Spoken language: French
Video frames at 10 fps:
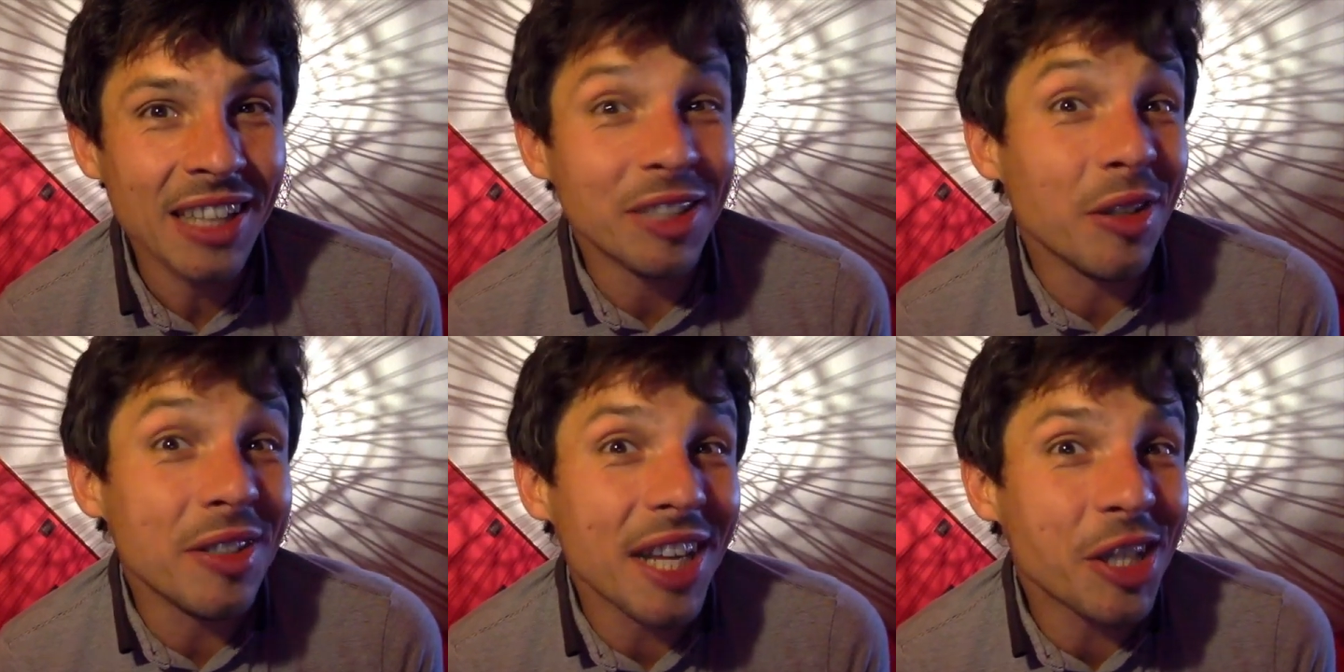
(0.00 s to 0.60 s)
qui
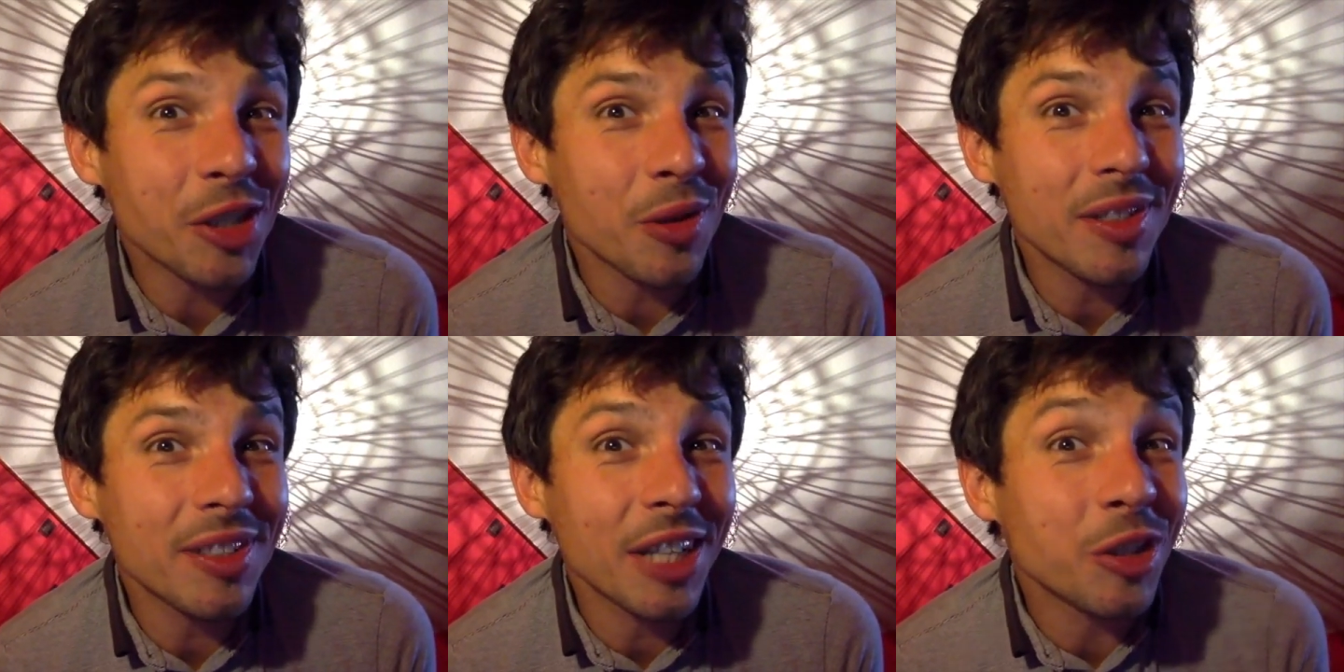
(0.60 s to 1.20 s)
donne sa
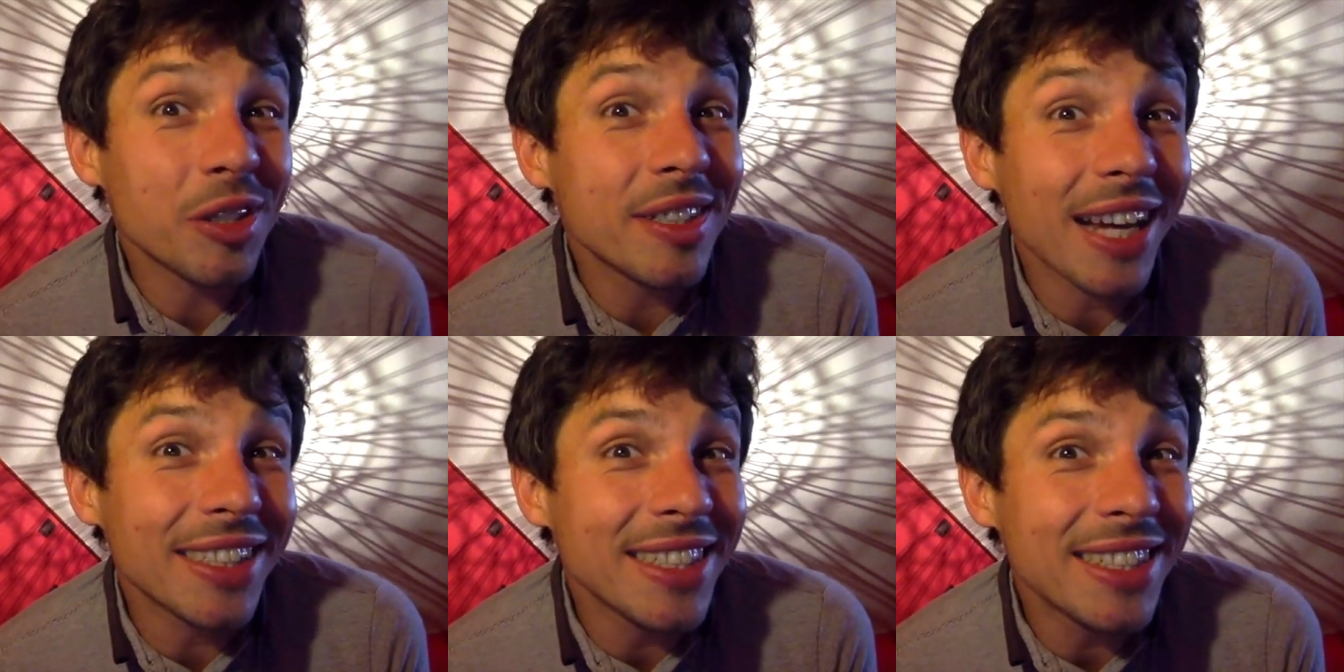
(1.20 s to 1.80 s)
chance à de jeunes
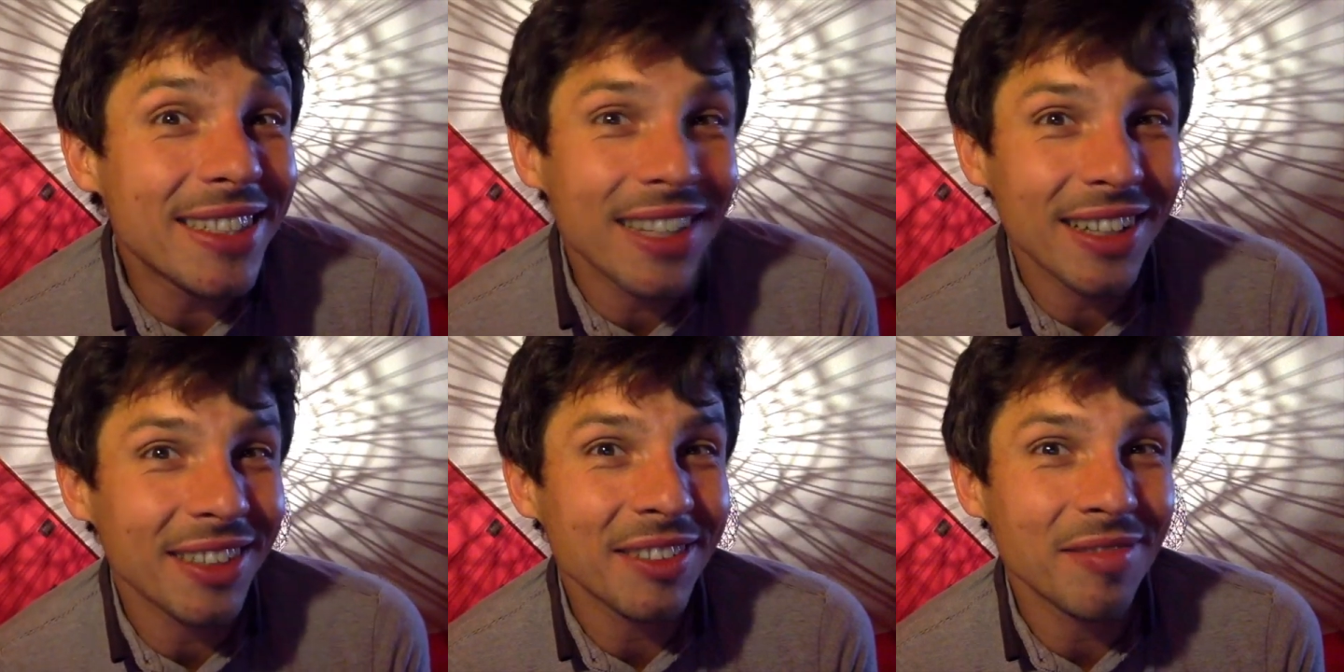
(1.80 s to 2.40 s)
artistes,
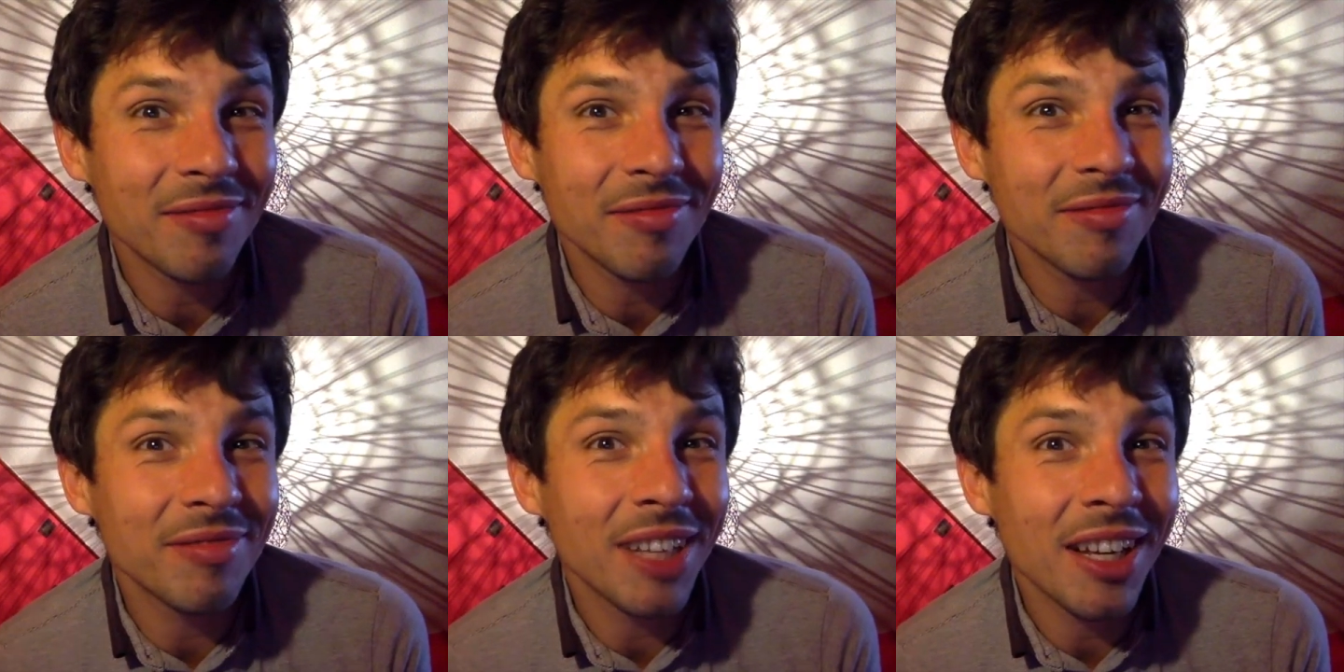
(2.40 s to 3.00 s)

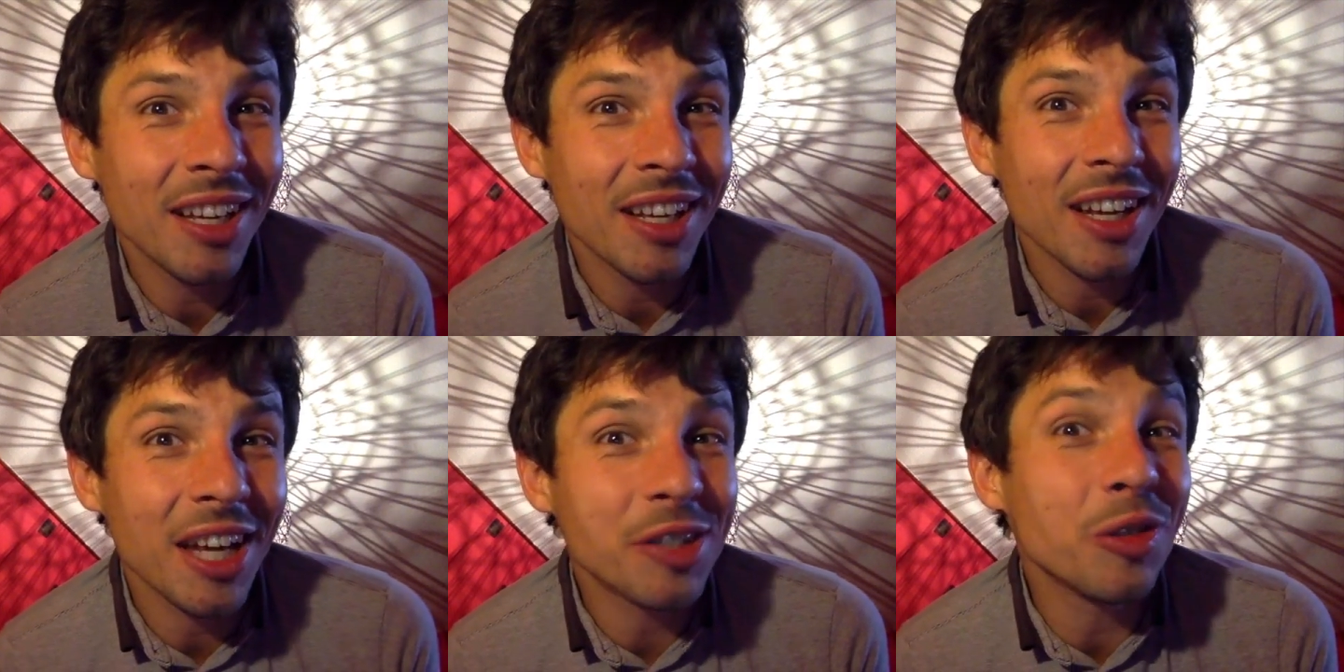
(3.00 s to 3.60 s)

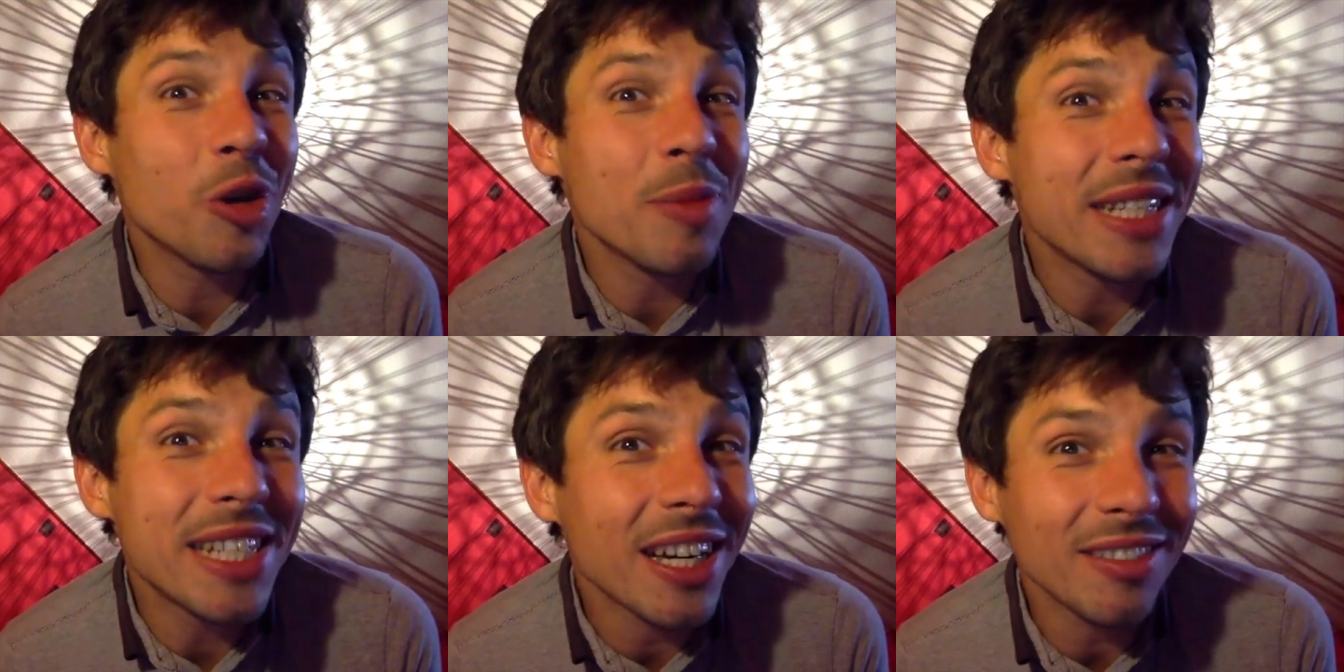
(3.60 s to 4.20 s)
à de jeunes
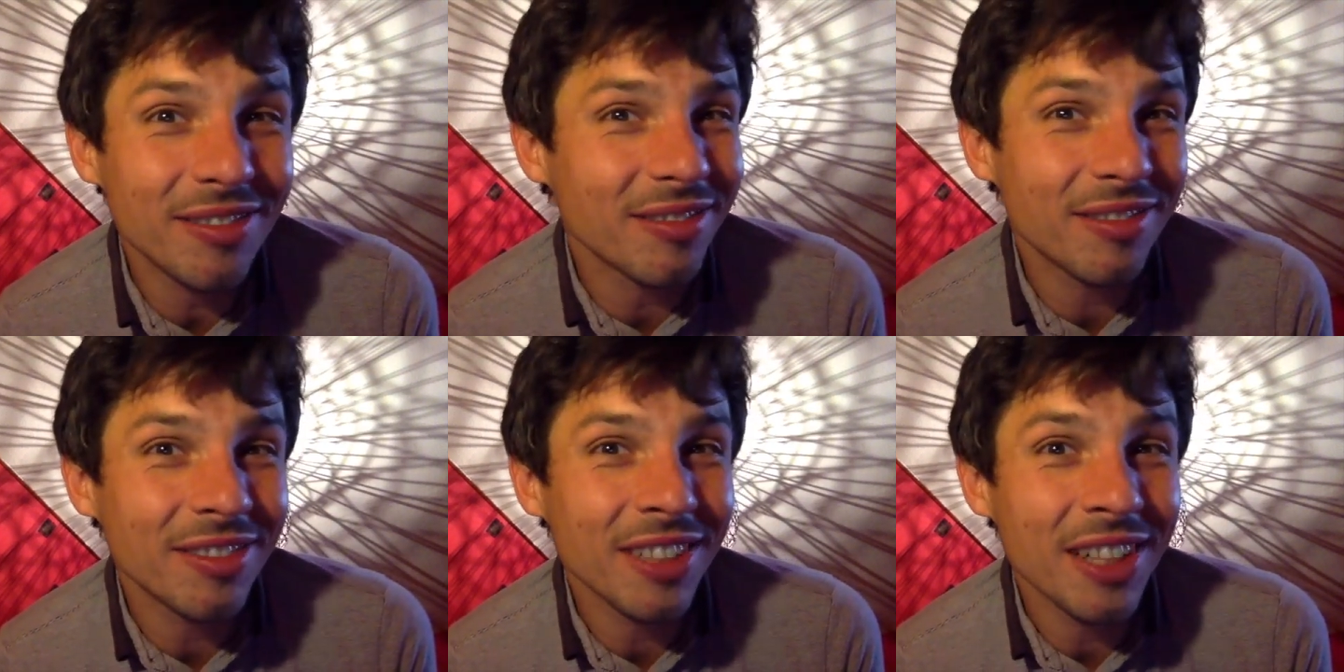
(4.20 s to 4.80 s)
comédiens,
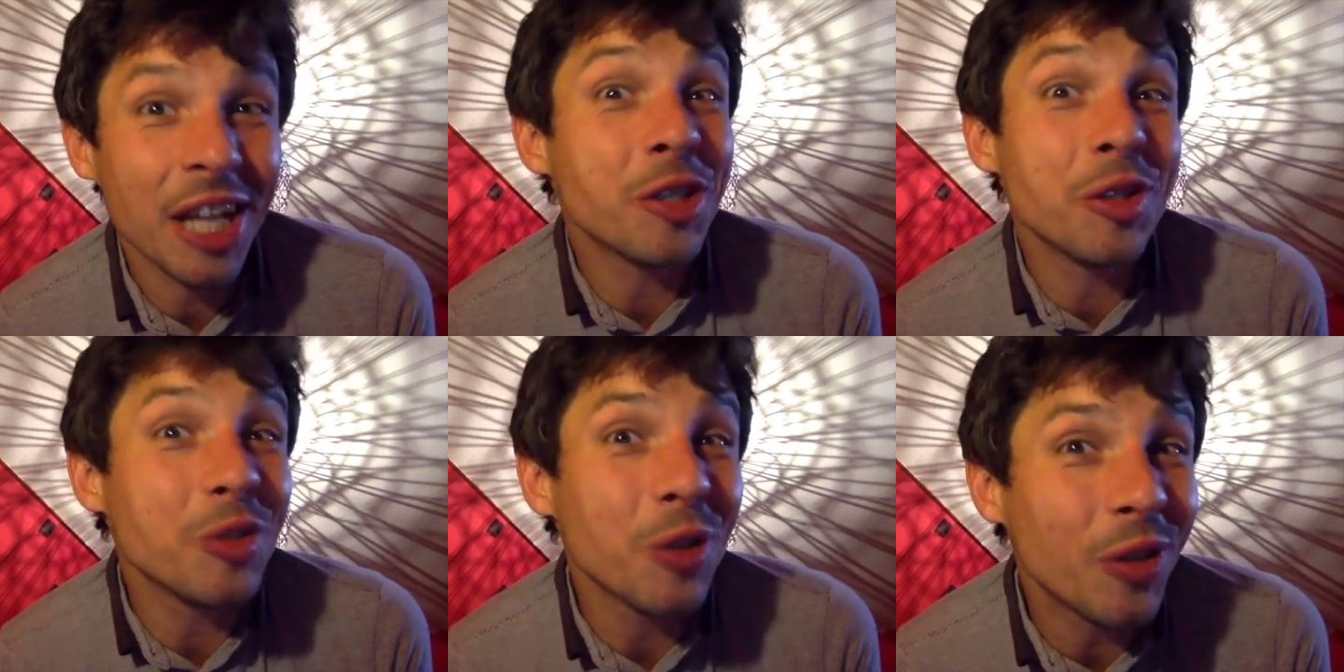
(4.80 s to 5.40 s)
à de
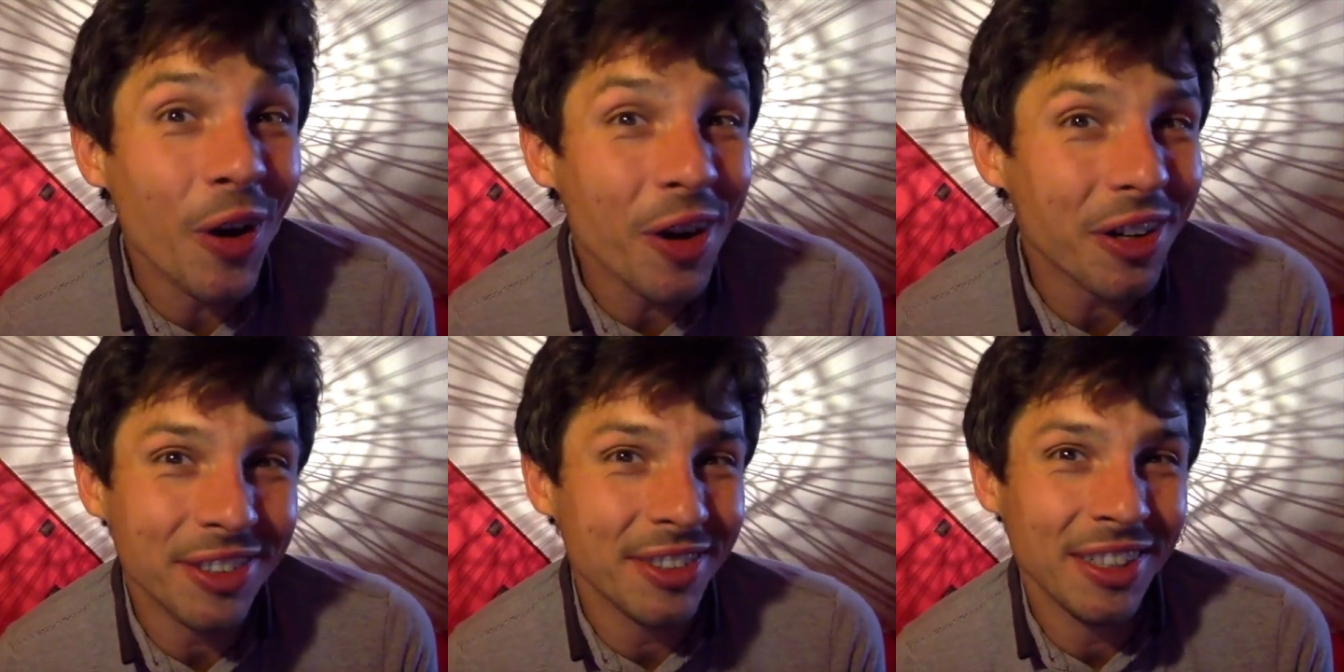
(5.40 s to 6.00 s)
jeunes
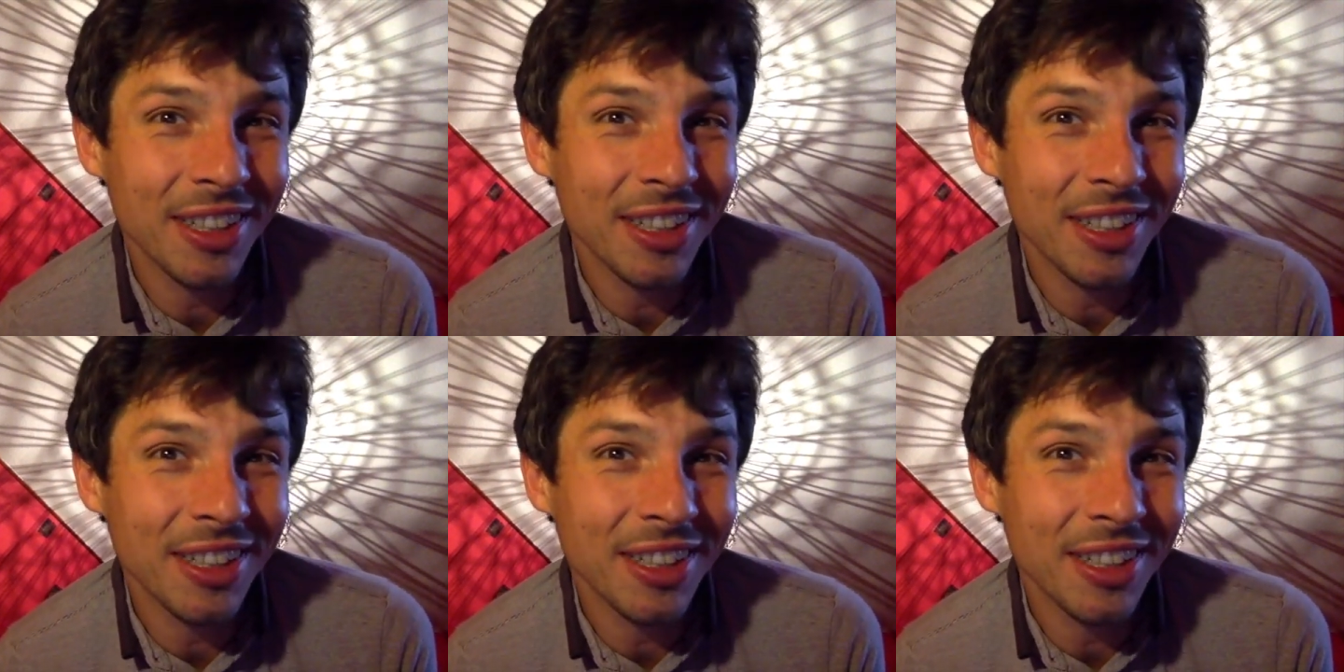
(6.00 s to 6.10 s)
auteurs,